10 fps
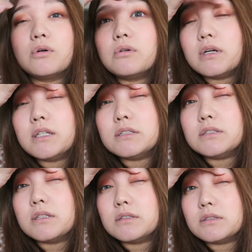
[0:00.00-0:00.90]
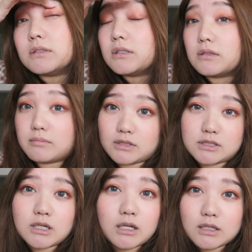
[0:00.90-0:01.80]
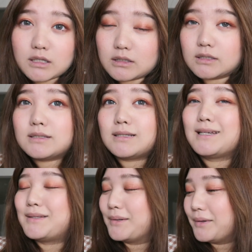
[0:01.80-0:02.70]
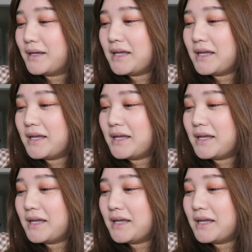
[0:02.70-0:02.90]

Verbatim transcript: ごいオレンジになっちゃってめっちゃ派手なんですけど